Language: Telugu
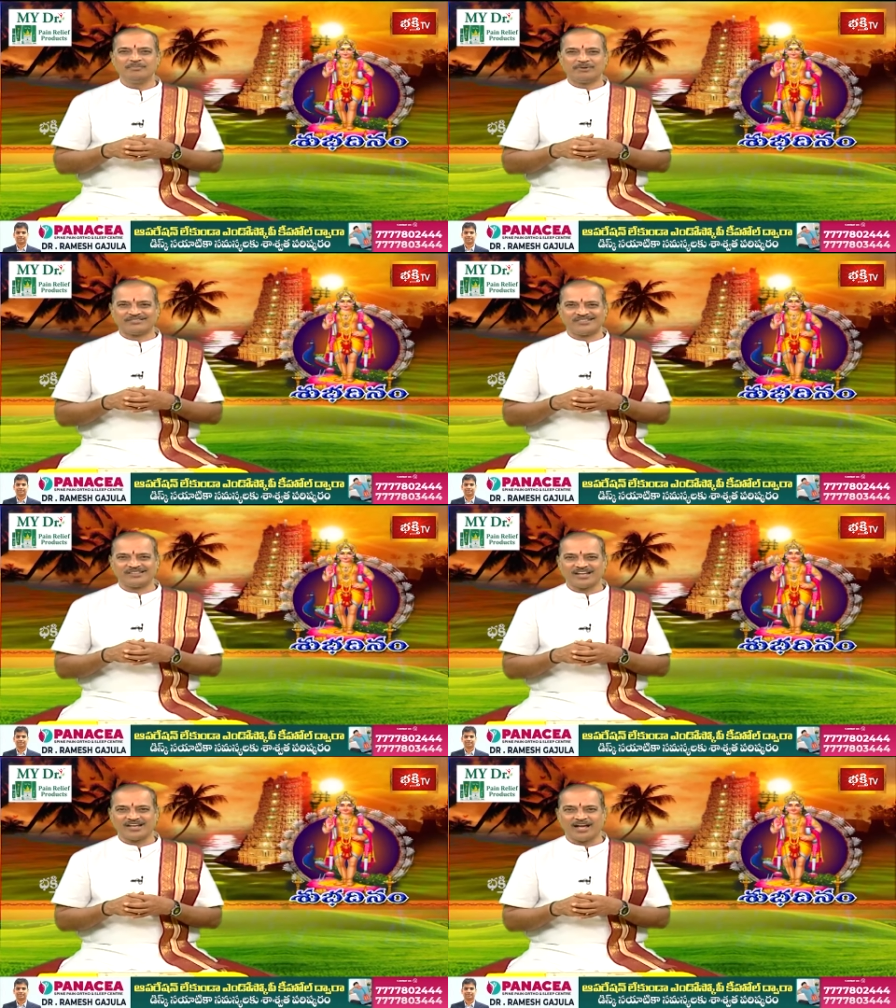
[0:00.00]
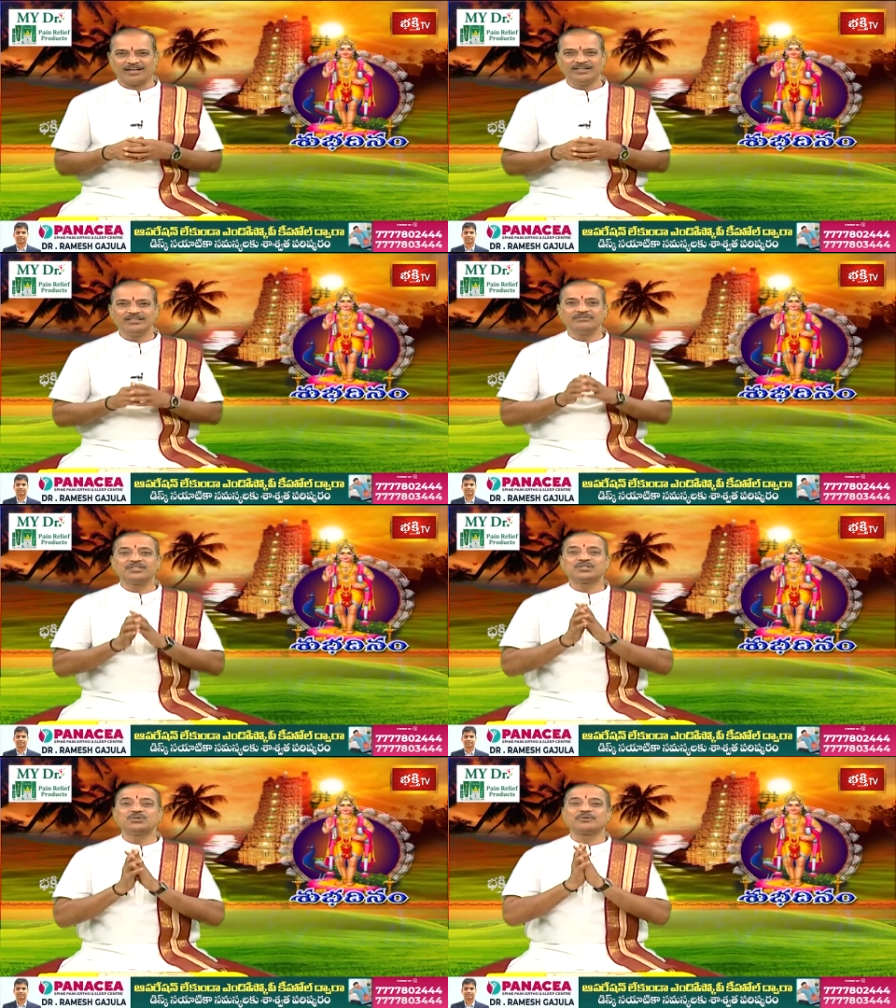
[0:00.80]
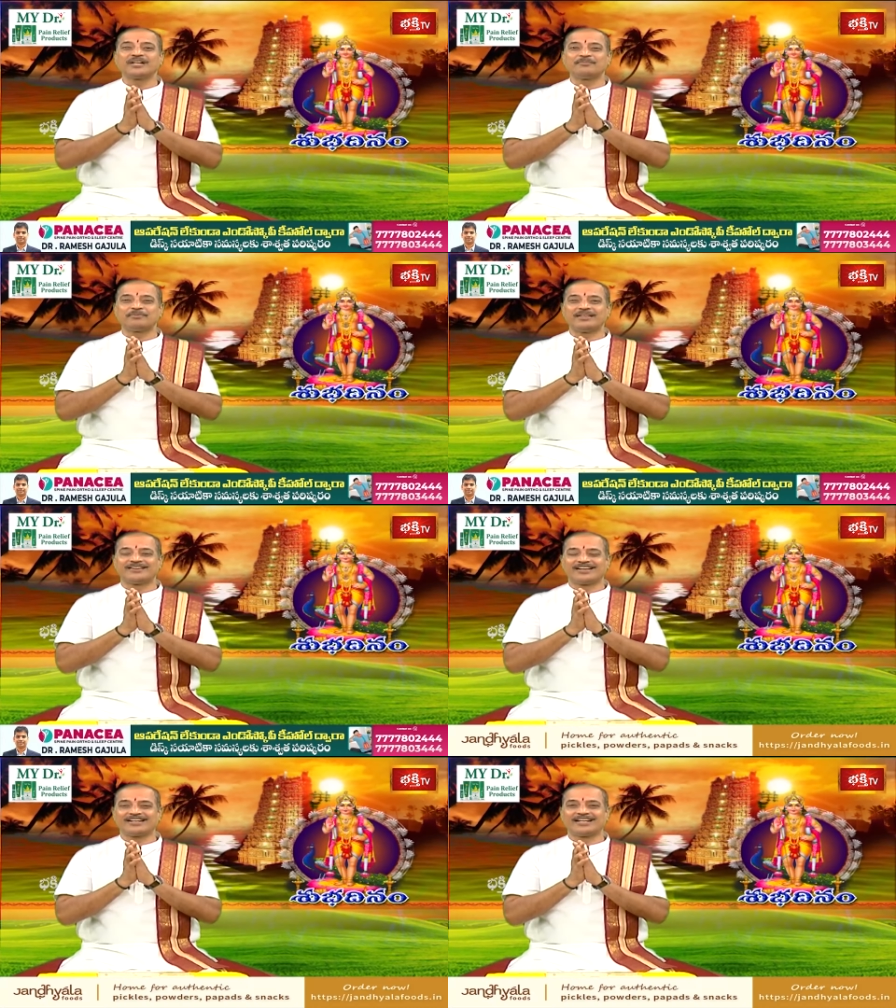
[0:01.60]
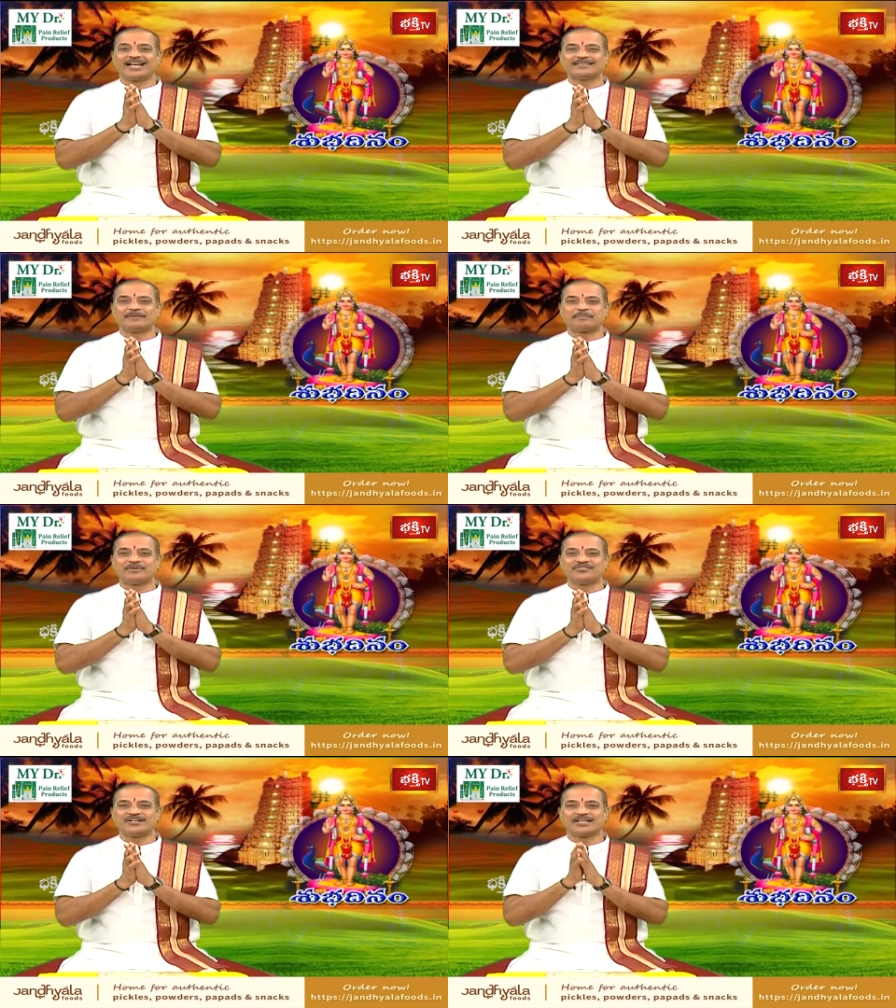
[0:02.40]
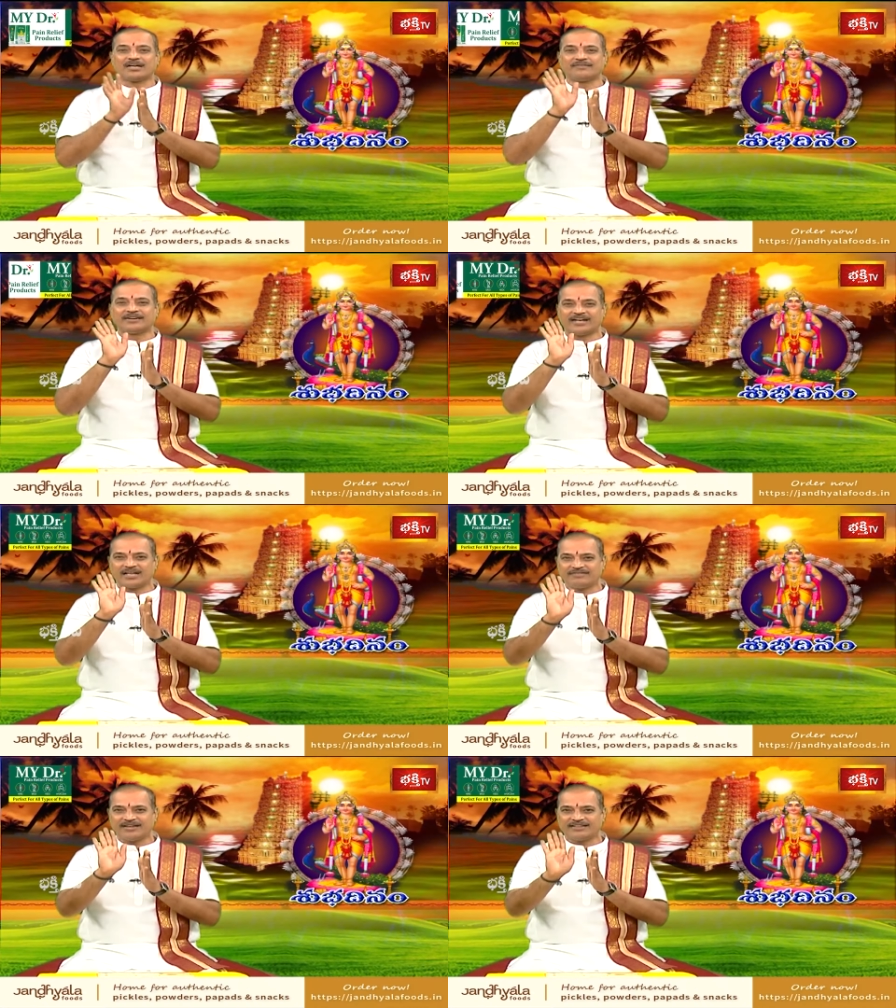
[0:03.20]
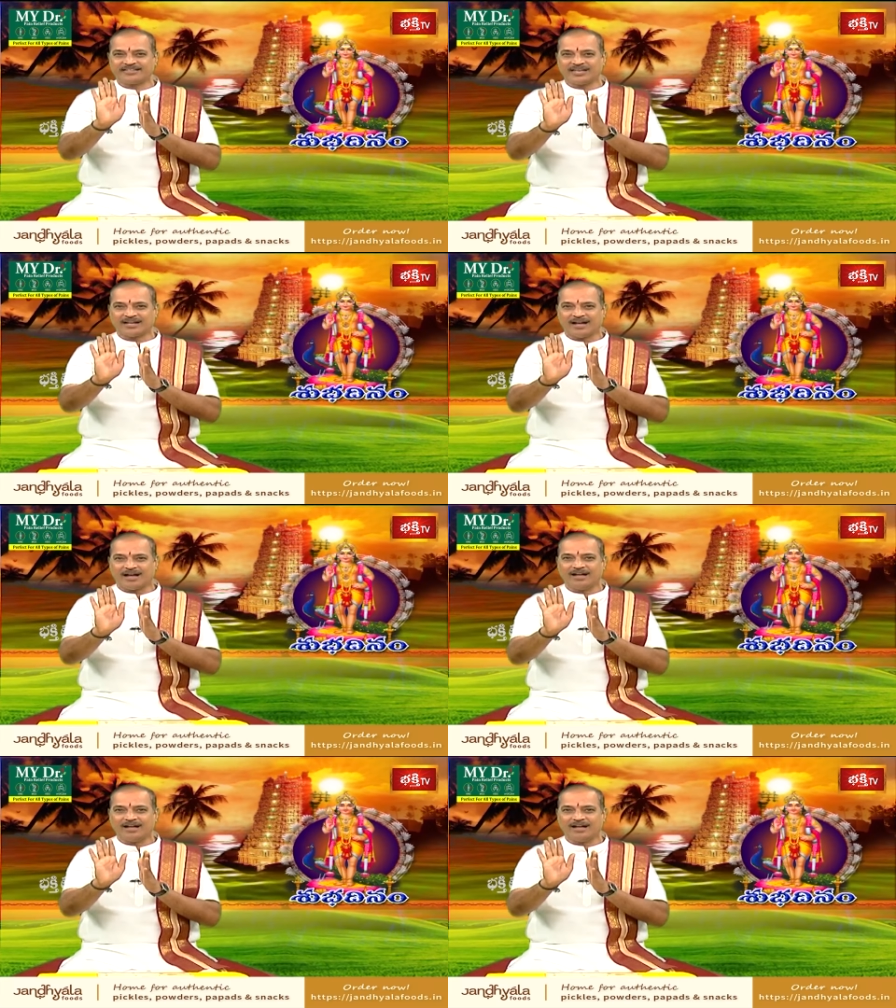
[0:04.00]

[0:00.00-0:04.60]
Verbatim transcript: ప్రత్యేకంగా విష్ణువుకై ప్రీతికరంగా సమర్పించేటటువంటి నైవేద్యంగా